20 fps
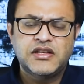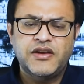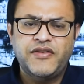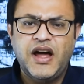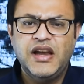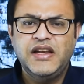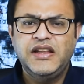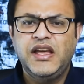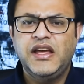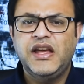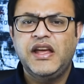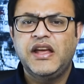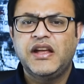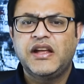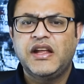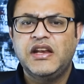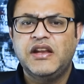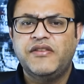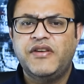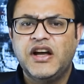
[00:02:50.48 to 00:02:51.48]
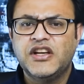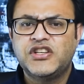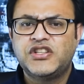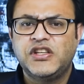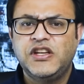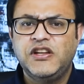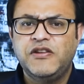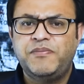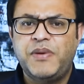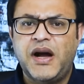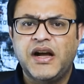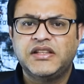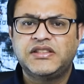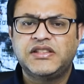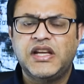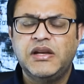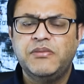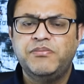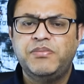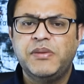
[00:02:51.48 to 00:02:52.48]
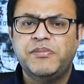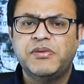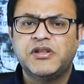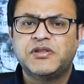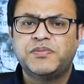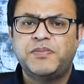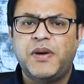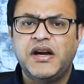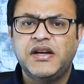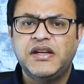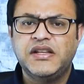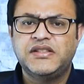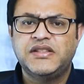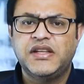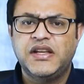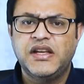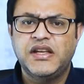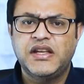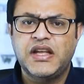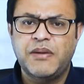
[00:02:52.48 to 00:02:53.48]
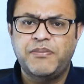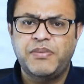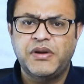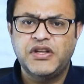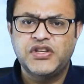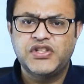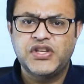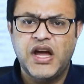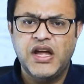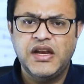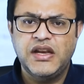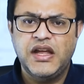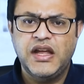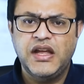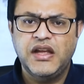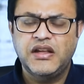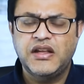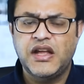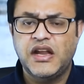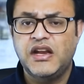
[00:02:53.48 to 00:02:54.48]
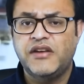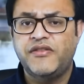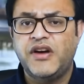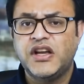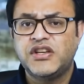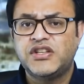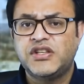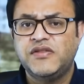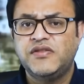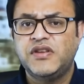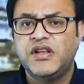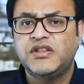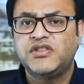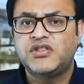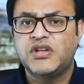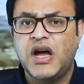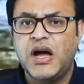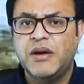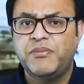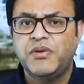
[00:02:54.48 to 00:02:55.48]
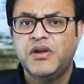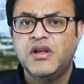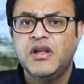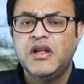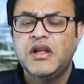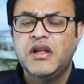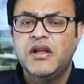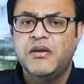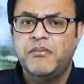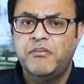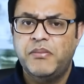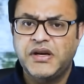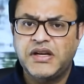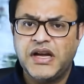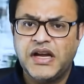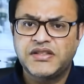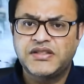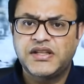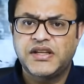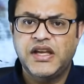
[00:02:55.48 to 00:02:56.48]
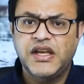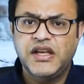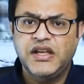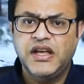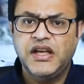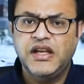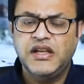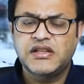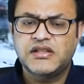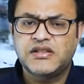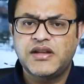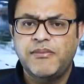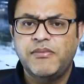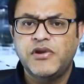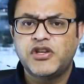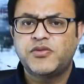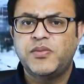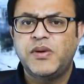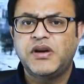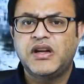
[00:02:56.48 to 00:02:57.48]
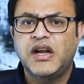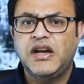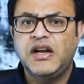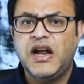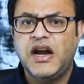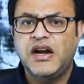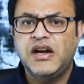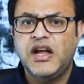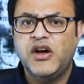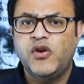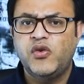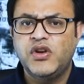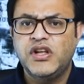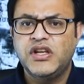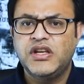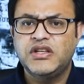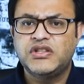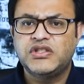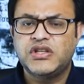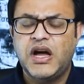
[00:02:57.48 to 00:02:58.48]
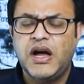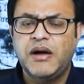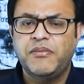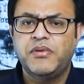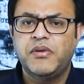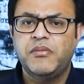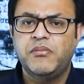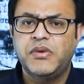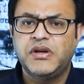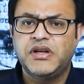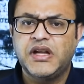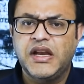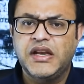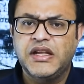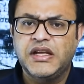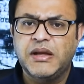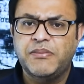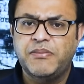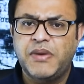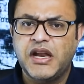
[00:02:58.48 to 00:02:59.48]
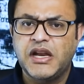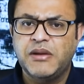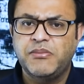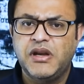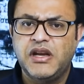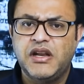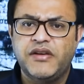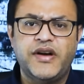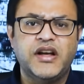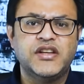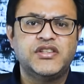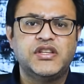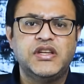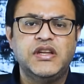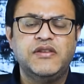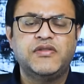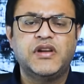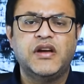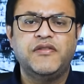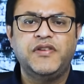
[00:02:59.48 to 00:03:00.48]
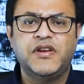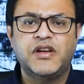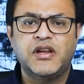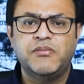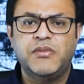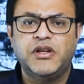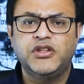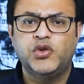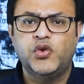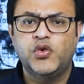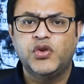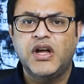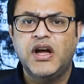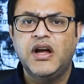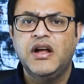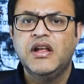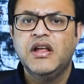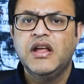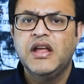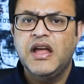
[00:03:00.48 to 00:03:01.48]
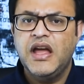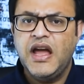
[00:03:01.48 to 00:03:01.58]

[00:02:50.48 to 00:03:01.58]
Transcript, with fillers: सवाल यह है कि नवाज शरीफ पाकिस्तान पीपल्स पार्टी से क्या परेशान है क्या नवाज शरीफ ये छाप मिटा सकेंगे इस्टेब्लिशमेंट का लाडला होने की छाप मिटाने के बारे में नवाज शरीफ का फिक्रमंद होना